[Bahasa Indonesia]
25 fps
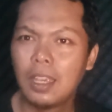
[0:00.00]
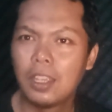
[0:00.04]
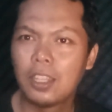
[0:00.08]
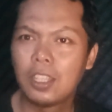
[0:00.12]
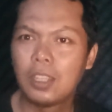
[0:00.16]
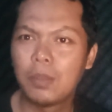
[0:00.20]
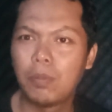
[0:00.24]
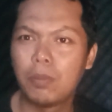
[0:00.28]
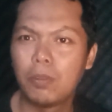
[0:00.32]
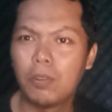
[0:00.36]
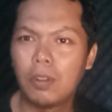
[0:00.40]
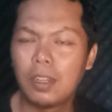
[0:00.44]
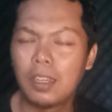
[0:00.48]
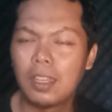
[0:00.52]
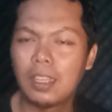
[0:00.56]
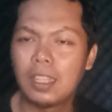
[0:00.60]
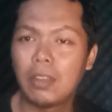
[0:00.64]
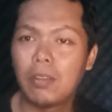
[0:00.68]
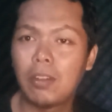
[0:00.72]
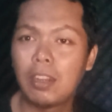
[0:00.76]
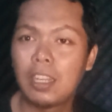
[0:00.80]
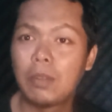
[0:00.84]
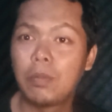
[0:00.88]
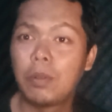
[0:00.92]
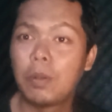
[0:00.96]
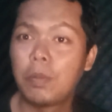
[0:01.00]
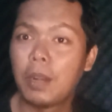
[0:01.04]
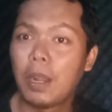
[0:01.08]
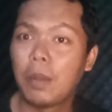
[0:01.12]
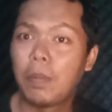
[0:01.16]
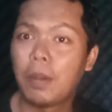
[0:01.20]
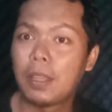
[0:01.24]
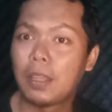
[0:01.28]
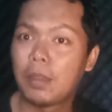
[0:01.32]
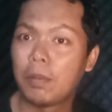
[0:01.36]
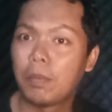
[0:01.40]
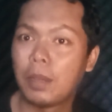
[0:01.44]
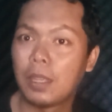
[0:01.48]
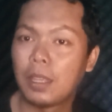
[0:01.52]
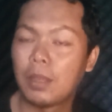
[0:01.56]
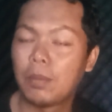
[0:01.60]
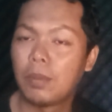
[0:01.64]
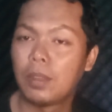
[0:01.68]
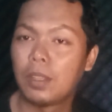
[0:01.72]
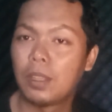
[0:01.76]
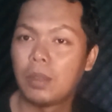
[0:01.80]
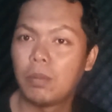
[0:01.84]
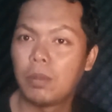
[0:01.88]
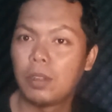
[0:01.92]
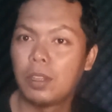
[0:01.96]
sebetulnya kita ada beberapa tempat
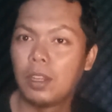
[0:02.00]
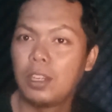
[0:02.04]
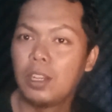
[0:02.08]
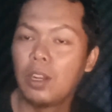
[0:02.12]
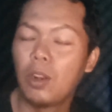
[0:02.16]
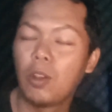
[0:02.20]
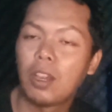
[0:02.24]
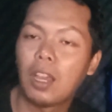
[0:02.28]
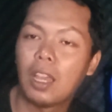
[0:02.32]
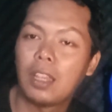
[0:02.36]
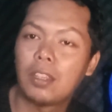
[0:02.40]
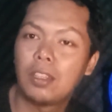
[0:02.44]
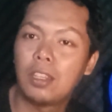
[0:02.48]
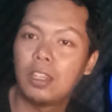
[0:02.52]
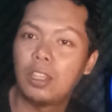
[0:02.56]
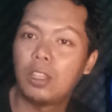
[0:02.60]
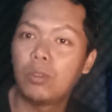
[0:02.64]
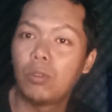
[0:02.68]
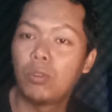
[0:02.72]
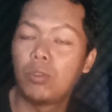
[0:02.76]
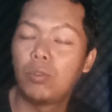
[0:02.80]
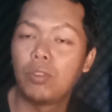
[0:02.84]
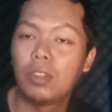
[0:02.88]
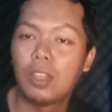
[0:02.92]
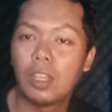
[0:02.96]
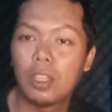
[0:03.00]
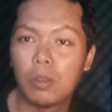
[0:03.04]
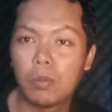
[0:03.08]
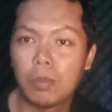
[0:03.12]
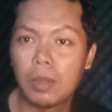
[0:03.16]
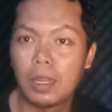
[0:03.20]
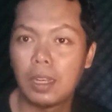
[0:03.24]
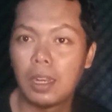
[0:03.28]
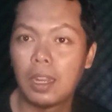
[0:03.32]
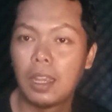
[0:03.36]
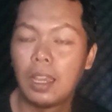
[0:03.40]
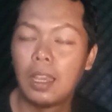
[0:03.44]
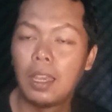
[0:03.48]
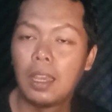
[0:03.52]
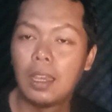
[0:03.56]
teman-teman ya di lokasi itu juga teman